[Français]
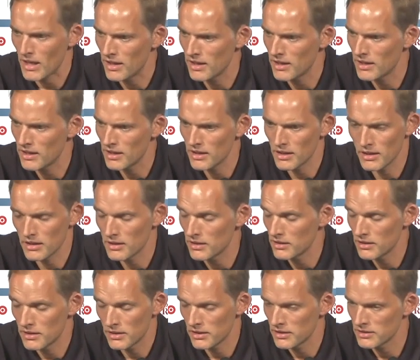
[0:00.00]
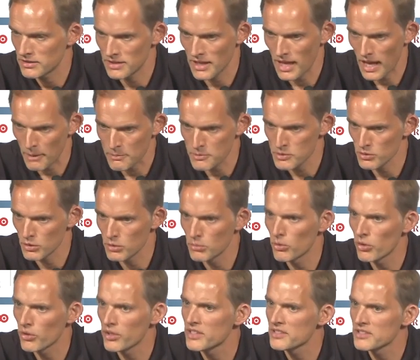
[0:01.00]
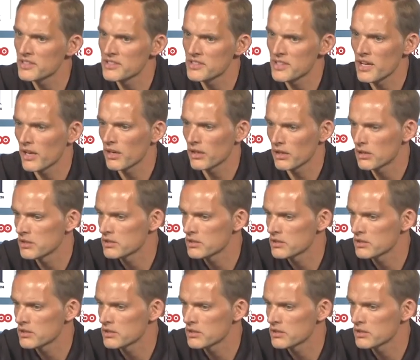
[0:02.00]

Et c'est absolument nécessaire.